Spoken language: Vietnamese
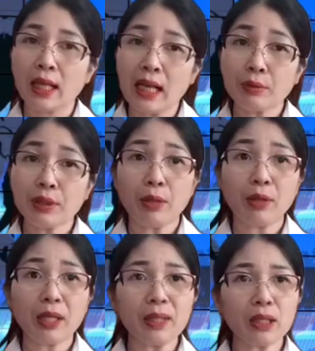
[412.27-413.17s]
Cao
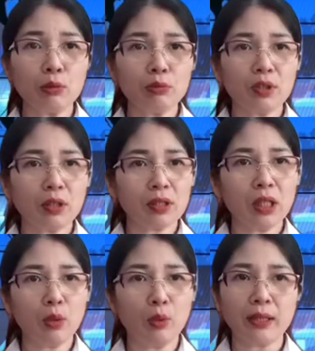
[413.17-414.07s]
trào gây bức xúc cho
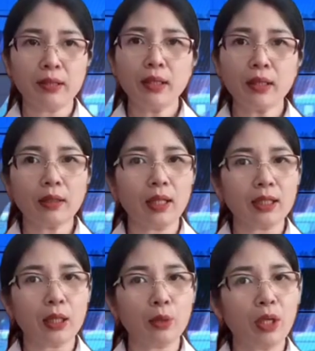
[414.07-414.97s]
dư luận nhất
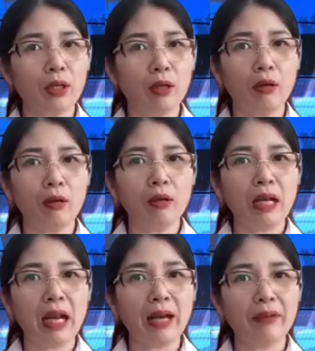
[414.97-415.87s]
là giai đoạn đó
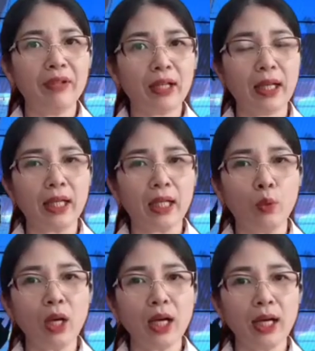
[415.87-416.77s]
là việc kẻ
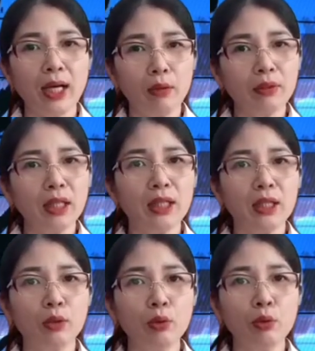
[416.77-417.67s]
khoác áo
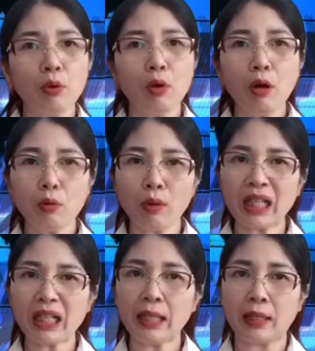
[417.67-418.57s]
thầy tu Ngô
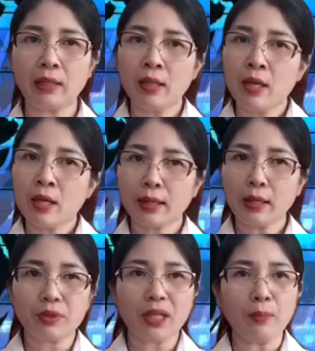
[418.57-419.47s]
Quang Kiệt,
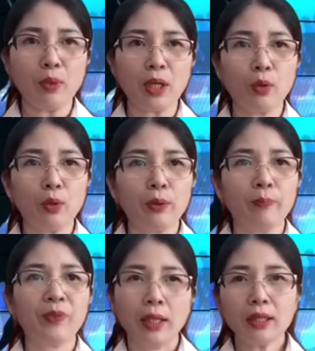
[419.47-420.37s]
Tổng Giám mục Hà Nội
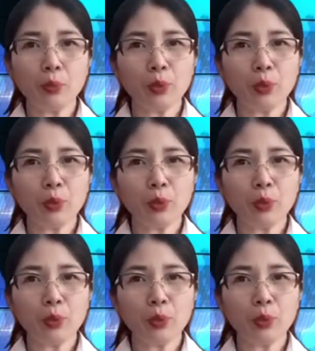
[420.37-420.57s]
khi được